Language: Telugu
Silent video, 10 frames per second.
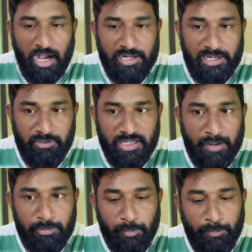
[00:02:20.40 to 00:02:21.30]
ఆ రెండు వందల
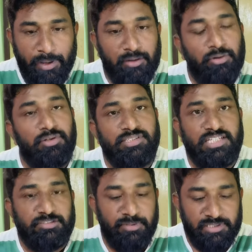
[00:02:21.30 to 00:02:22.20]
యాభై రూపాయల ప్యాక్
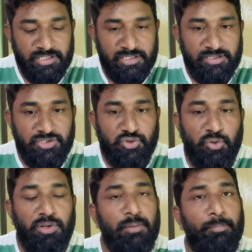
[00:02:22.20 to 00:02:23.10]
సిక్స్ మంత్స్ రీఛార్జ్
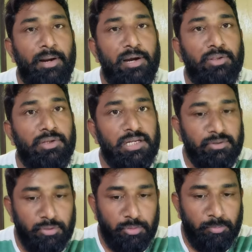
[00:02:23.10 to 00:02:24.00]
చేయించుకోవడం వల్ల పన్నెండు వందల అరవై
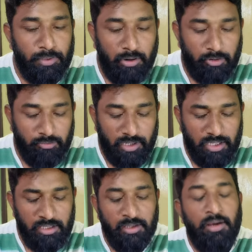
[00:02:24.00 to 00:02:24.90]
తొమ్మిది రూపాయలు అవ్వడం వల్ల
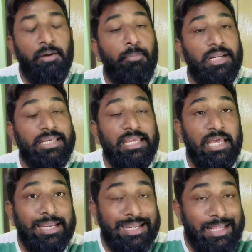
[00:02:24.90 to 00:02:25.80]
మనకి
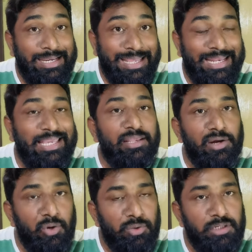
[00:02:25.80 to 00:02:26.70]
నెలకి
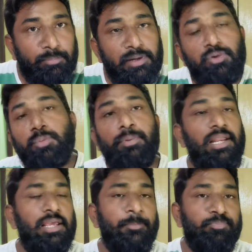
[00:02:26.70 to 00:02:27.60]
రెండు వందల పన్నెండు
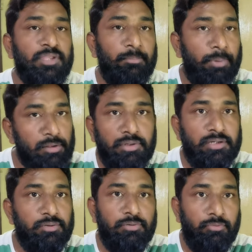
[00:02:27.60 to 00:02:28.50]
రూపాయలే
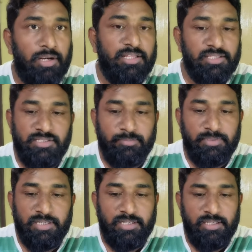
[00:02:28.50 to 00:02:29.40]
పడుతున్నట్టు వాళ్ళు అయితే
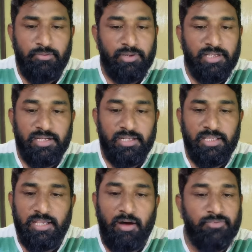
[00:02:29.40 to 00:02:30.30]
చెప్తున్నారండి ఓకేనండి
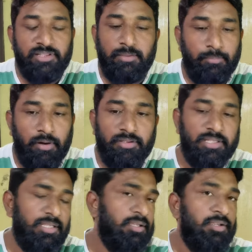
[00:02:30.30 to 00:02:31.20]
ఆఫర్ అయితే
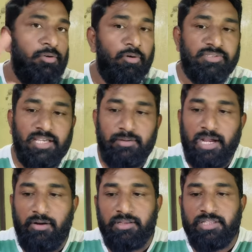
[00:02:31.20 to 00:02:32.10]
బాగుంది ఒకసారి
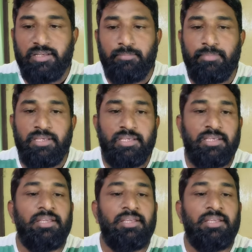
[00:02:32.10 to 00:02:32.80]
కావాలితే మీ